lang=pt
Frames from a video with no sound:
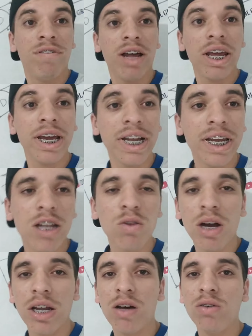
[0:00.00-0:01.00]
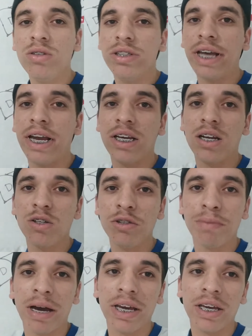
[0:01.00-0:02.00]
Fala aí galera do canal, DL
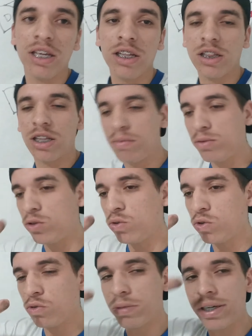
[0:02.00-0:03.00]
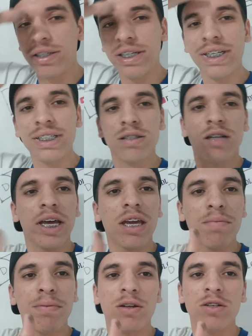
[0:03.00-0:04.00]
de Bike aqui, tamo junto, mano. Deixa seu
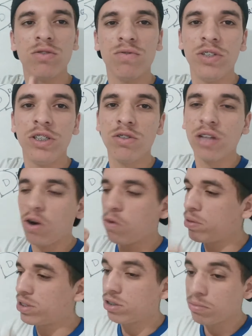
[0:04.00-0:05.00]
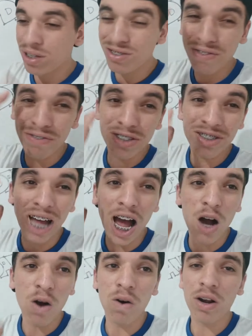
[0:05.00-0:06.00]
like aí pra nós no vídeo, tá começando mais um vídeo
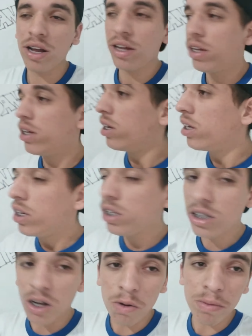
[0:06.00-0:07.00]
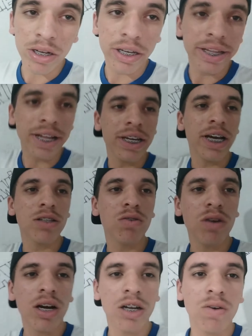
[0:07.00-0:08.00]
da hora. Então, mano, quem tá
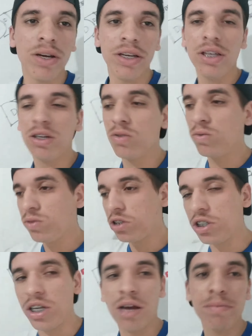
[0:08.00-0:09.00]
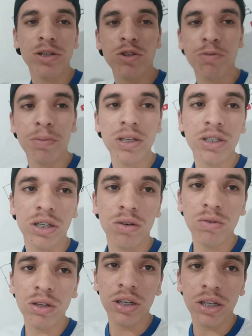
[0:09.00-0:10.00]
ligado no canal aí que eu tirei a minha
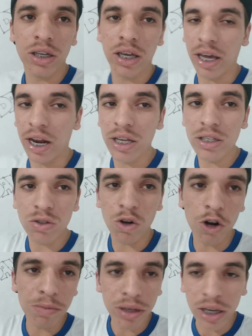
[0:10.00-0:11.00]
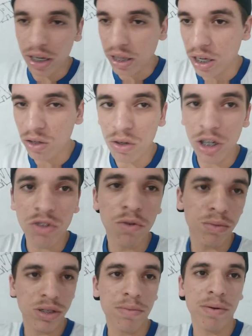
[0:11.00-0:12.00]
suspensão, que era a Storm, que ela tá ali no canto,
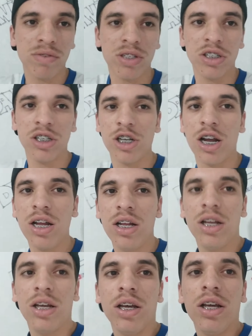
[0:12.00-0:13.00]
vou mostrar pra vocês já já.